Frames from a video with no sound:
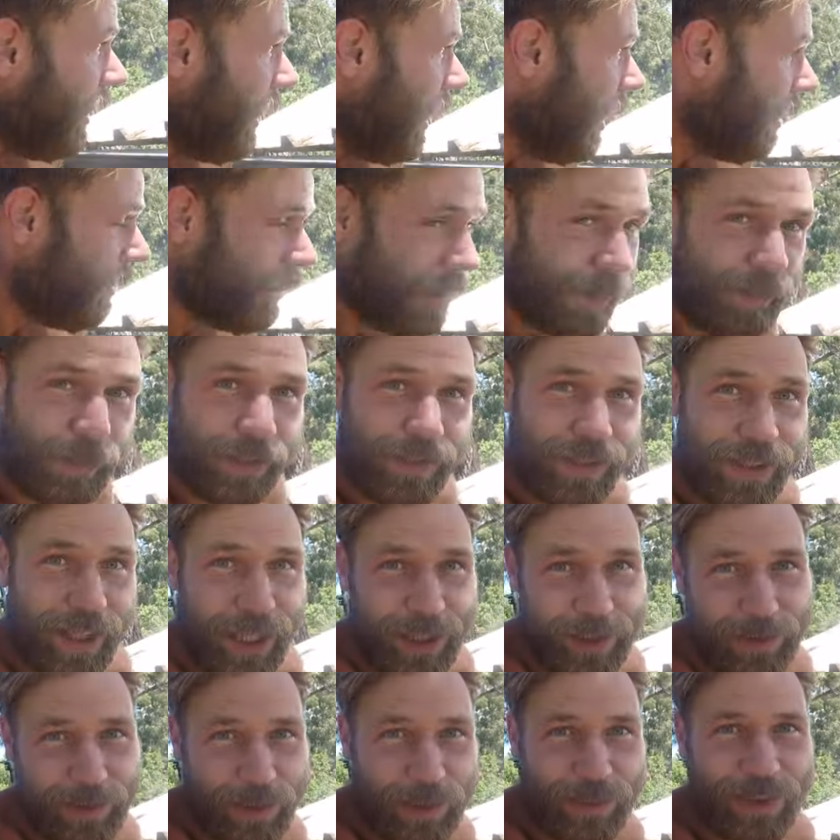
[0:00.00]
Aber ich muss
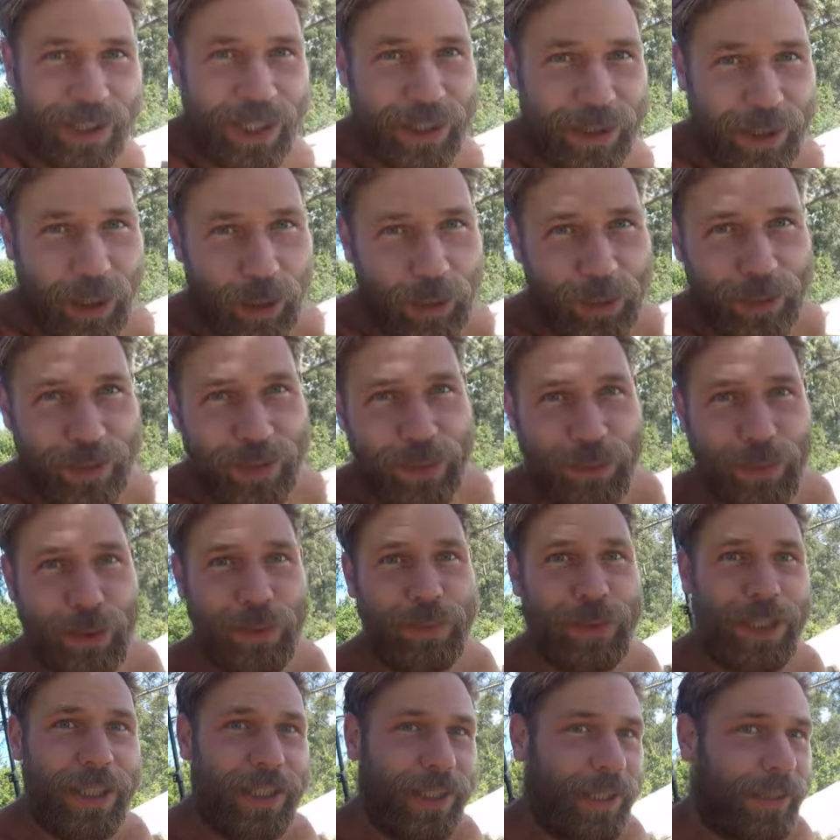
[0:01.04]
sagen, so Sachen
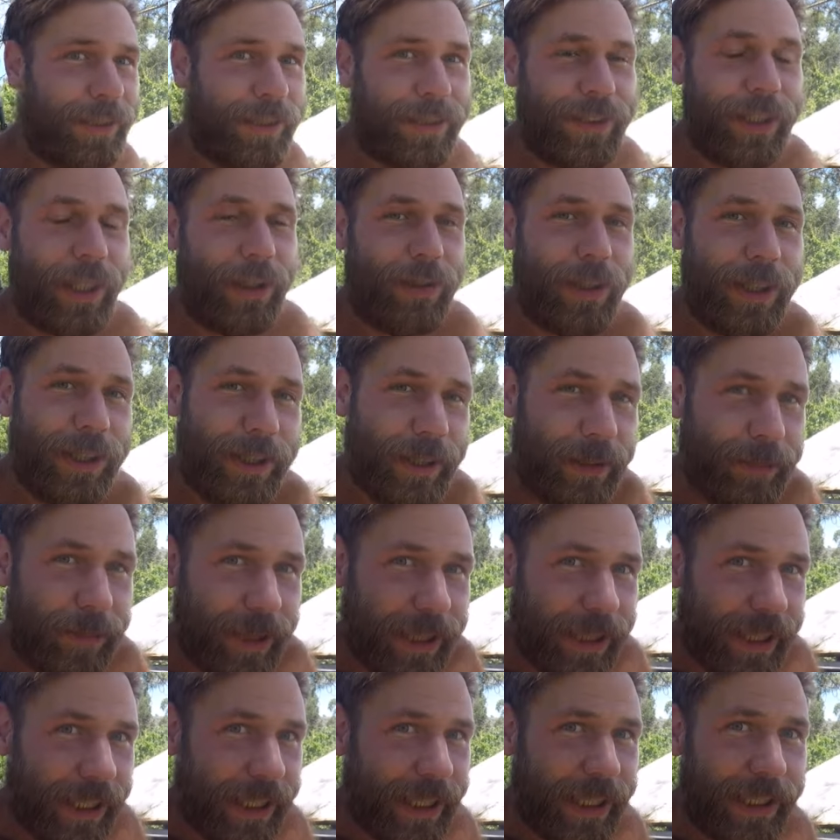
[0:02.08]
auszuprobieren, das dauert
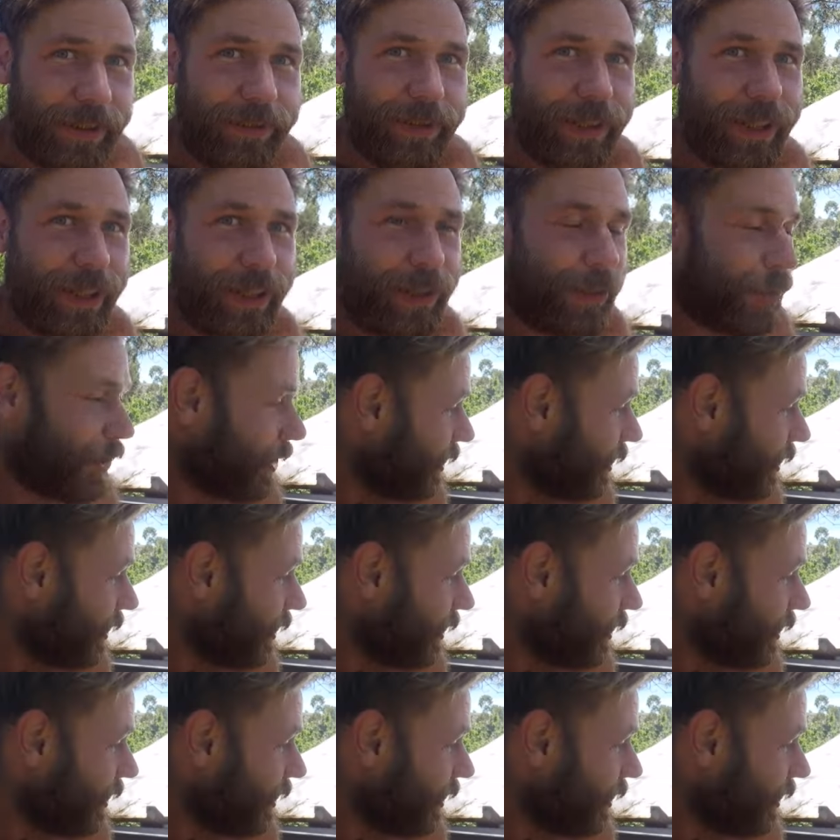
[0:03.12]
immer ewig.